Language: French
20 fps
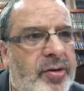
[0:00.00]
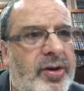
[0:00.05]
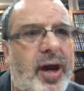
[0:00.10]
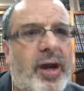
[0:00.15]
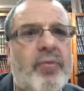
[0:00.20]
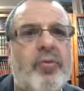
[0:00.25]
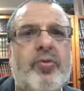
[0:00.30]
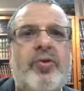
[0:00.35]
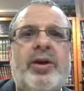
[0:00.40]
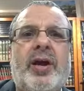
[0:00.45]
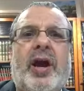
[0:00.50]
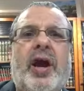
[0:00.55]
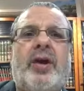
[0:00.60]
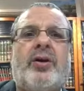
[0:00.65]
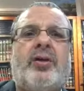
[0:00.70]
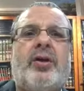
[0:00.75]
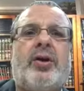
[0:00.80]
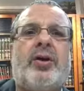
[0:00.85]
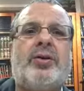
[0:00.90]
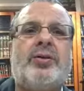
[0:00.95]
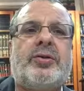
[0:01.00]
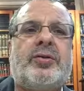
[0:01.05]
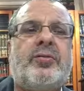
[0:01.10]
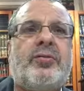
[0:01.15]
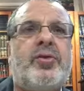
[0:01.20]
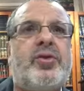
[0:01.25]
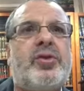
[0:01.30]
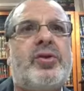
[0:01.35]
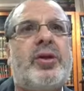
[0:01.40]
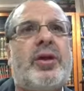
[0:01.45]
Talmud, il raconte,
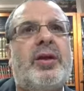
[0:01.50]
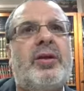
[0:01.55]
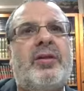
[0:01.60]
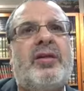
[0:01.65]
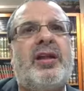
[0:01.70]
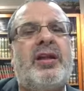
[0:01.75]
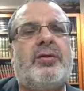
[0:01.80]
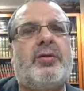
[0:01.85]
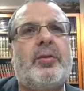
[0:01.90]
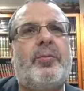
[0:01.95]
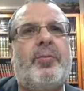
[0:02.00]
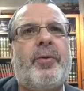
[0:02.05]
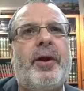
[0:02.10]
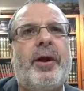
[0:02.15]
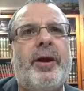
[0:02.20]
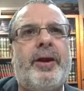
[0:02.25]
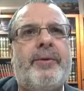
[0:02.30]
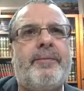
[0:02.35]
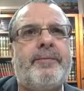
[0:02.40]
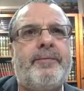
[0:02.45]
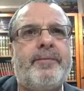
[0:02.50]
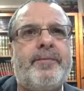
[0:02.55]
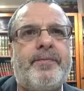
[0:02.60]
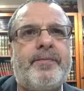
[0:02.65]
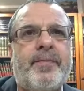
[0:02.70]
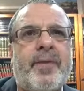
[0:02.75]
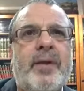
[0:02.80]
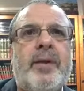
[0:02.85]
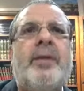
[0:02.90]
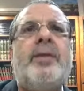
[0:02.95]
s'il te plaît,
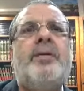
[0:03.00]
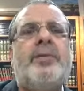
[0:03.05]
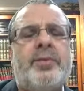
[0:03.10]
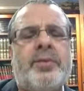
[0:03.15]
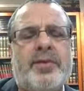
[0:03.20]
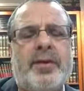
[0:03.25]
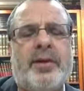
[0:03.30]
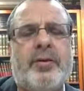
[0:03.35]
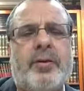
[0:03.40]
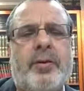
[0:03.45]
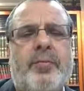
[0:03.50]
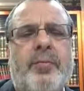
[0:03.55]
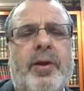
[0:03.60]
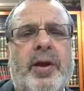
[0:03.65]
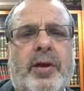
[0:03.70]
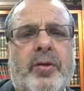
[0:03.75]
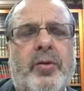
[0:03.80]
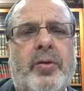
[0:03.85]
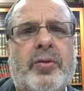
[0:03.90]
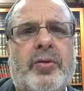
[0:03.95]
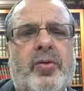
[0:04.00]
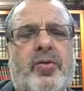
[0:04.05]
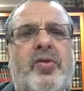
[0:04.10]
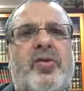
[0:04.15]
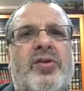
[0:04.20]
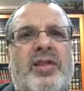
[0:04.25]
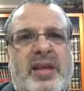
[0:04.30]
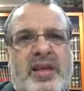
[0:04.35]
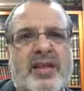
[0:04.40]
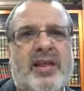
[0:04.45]
s'il te plaît, écoute.
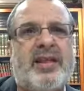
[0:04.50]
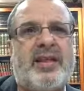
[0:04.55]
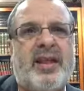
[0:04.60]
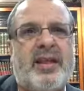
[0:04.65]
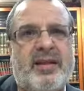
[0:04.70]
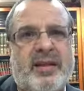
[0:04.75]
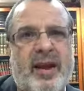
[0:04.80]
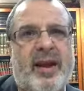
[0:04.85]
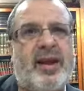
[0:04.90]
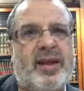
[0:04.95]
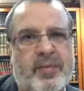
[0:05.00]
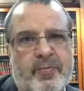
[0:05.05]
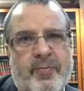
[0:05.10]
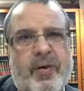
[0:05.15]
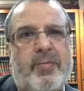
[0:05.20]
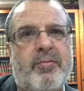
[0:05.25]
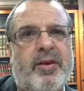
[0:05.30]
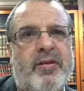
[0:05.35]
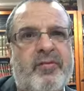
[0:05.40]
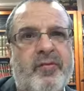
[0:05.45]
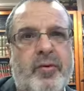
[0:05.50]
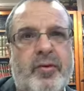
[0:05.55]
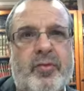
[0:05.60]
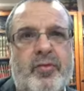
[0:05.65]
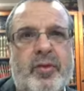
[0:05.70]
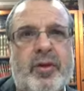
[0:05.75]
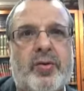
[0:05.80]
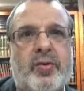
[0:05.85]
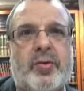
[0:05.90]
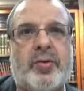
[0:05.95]
Je sais que ça t'intéresse pas, mais il faut que
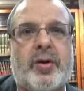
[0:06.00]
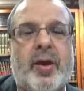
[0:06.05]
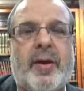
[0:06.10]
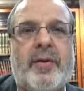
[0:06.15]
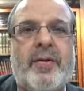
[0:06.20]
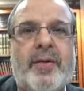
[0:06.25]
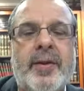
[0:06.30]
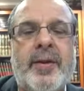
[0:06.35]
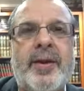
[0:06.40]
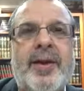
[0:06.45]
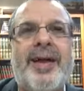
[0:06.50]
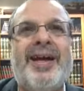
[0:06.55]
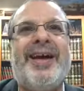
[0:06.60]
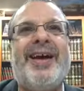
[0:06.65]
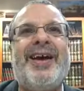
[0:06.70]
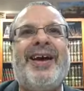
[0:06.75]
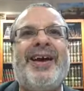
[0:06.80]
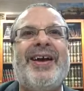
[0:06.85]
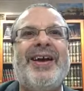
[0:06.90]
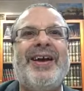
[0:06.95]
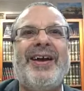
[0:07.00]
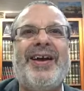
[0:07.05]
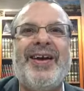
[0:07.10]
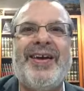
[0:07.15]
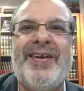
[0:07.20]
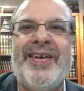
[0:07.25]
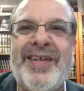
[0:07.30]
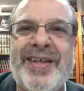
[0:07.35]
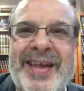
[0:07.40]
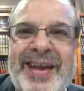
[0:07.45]
tu écoutes ça.
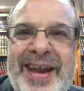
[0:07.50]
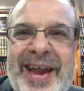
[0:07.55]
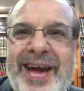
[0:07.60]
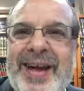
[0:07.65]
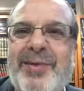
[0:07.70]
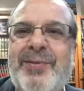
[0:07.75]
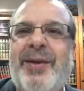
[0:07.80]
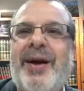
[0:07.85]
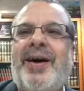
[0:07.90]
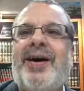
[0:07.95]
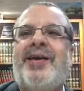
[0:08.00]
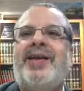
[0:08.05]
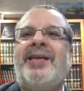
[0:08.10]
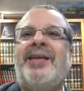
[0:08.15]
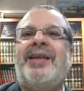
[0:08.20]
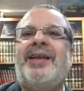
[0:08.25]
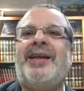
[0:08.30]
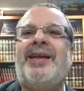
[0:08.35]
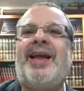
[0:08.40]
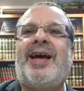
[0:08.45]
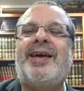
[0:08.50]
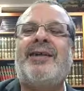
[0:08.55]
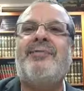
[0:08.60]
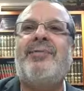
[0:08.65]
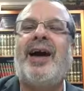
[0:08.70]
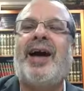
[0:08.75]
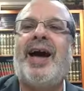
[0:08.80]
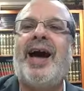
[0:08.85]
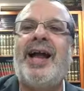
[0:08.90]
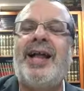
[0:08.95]
la
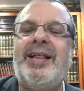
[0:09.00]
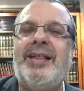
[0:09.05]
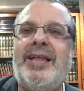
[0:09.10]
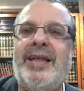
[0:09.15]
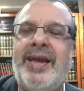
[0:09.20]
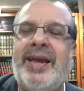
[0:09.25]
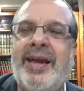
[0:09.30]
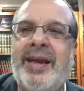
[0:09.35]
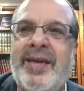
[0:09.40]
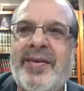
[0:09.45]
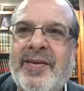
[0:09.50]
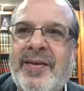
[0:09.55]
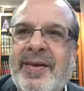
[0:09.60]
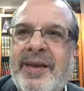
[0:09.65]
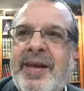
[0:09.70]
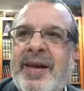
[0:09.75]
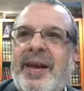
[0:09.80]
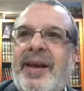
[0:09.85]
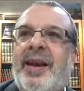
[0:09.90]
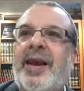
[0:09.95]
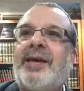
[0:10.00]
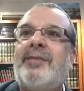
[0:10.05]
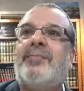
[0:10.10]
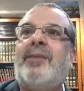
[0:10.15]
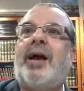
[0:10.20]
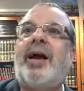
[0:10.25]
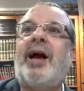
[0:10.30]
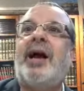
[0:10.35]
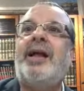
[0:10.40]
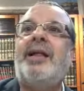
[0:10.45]
Gemara, elle dit,
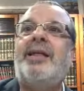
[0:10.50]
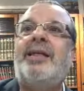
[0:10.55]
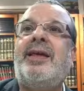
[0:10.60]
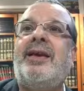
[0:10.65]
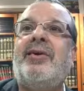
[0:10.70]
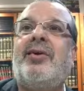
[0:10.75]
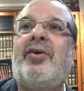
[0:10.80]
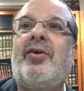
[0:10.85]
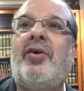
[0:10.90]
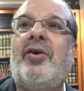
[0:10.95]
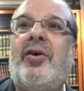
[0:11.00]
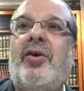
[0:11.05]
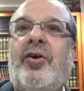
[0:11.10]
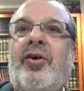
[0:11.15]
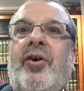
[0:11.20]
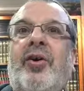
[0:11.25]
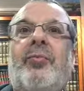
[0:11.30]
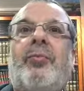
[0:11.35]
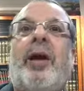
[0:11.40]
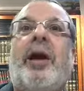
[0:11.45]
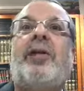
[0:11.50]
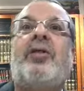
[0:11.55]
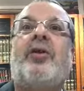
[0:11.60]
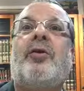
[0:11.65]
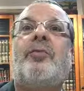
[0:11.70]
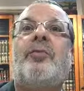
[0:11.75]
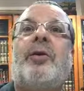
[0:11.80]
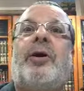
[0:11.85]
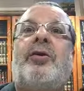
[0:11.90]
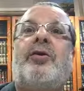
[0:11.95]
que, par
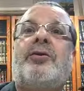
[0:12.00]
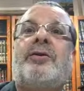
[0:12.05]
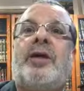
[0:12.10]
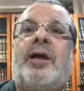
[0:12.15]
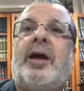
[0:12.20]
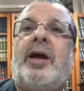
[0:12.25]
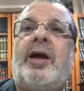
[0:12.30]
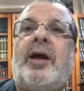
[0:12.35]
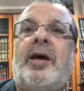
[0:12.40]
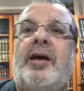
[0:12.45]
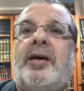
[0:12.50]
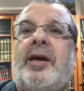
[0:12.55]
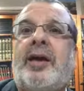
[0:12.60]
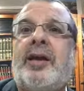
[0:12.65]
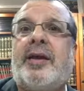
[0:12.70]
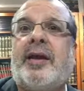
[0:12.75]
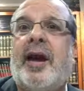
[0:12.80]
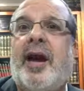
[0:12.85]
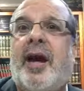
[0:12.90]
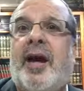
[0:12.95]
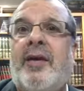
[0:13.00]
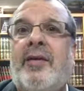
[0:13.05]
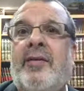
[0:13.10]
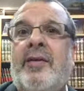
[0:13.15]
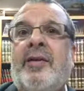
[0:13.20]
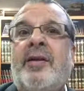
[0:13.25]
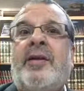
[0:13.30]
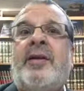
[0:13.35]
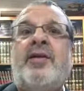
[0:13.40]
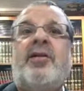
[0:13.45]
exemple, un autre euh, quelqu'un,
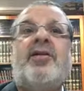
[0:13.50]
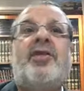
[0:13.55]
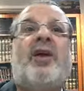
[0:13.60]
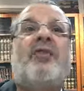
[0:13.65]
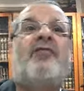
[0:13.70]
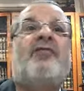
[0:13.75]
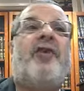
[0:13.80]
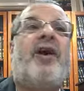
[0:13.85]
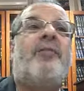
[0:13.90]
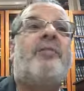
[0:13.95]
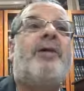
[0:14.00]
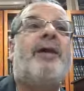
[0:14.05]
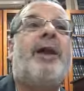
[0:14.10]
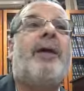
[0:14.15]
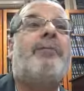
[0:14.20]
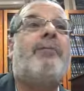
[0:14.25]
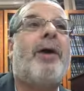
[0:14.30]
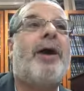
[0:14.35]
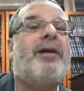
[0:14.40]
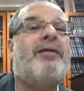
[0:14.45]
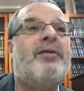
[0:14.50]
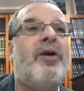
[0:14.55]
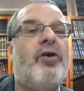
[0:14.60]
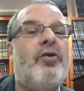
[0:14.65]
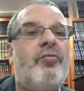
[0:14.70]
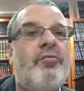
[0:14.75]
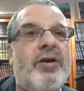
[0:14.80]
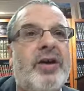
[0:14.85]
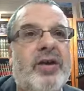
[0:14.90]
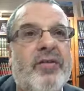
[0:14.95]
sa femme, elle n'a pas été
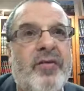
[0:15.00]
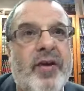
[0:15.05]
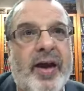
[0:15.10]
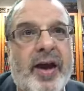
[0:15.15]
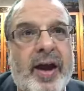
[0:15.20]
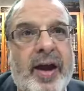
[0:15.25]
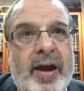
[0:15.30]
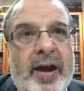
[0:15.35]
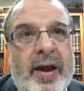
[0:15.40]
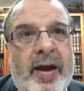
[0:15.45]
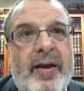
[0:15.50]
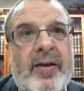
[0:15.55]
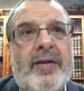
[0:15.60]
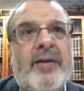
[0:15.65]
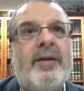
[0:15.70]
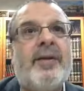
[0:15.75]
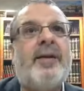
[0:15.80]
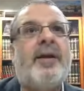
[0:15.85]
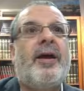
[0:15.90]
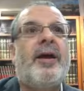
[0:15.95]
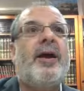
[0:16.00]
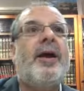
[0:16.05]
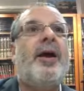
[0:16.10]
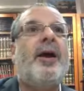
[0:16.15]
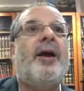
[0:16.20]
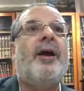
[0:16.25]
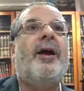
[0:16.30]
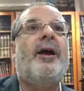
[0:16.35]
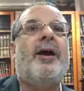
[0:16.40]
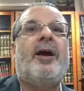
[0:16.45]
au Mikvé, et,
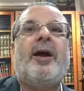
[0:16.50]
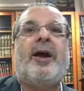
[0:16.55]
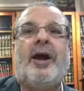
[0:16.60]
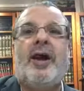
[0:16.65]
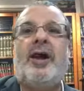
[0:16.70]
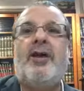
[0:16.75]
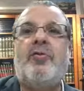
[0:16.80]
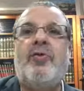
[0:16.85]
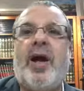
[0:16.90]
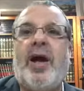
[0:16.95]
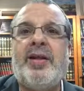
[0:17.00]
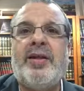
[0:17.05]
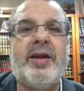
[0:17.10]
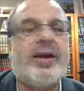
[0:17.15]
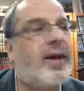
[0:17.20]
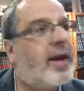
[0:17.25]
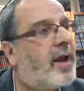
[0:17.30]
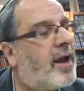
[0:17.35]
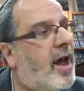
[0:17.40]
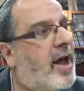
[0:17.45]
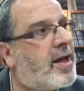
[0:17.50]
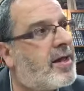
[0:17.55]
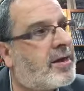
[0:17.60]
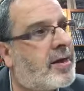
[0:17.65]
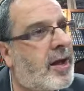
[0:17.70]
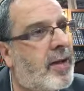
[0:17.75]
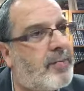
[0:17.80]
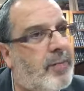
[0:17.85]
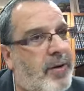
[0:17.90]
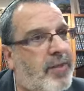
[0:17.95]
elle lui a dit qu'elle a
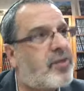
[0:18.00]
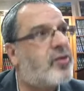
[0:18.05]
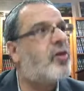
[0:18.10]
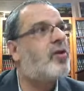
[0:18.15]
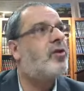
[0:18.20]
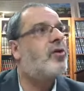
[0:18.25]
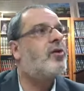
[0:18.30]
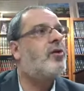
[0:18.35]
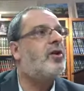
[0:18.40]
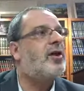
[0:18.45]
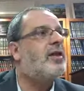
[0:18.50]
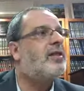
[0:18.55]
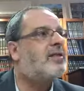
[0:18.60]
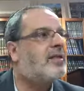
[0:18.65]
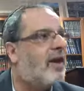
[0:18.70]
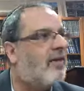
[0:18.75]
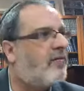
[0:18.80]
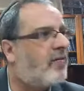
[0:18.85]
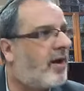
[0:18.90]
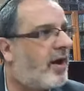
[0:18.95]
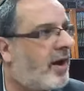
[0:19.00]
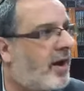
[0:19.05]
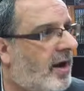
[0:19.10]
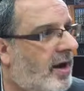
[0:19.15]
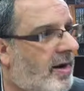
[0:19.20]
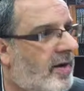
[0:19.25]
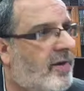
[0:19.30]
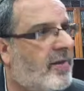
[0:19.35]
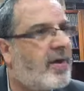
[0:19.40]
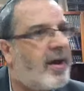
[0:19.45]
été, parce que euh, il
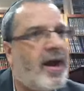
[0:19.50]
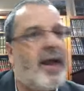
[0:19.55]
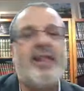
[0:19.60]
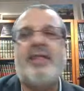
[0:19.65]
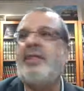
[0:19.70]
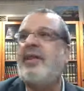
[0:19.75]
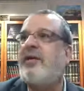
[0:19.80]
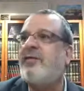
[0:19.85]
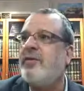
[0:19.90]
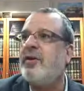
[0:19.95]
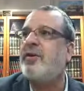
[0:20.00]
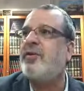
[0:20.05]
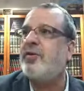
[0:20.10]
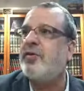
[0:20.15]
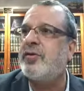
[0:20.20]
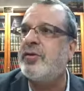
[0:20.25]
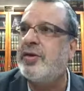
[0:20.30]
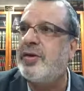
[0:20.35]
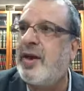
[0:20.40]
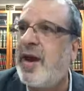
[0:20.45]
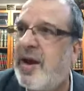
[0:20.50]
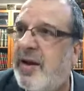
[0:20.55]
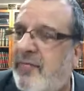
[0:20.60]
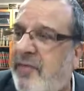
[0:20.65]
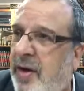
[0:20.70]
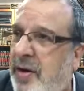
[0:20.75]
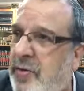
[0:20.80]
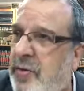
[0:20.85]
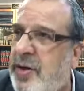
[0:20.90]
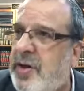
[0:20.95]
savait, elle savait que si elle
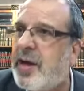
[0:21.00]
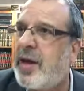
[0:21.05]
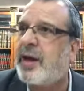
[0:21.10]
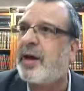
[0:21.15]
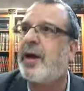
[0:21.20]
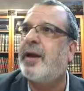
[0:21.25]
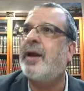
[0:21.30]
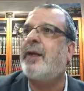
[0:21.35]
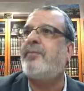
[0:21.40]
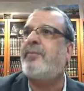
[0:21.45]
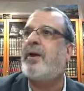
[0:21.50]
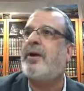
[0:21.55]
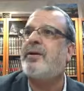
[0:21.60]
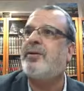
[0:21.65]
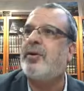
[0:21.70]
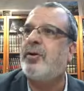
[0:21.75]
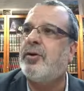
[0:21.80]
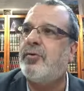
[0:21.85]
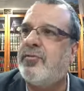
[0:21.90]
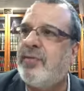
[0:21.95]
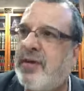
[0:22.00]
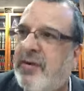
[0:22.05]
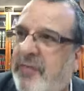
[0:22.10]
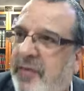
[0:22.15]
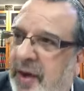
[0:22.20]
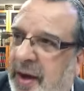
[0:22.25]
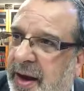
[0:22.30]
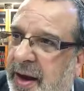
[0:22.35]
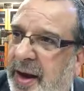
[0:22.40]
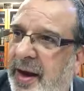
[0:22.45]
va lui dire qu'elle n'a pas été au
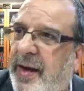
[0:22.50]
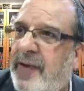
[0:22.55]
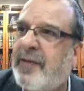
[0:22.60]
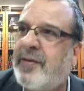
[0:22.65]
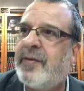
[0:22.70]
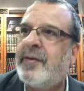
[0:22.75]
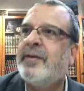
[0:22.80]
Mikvé,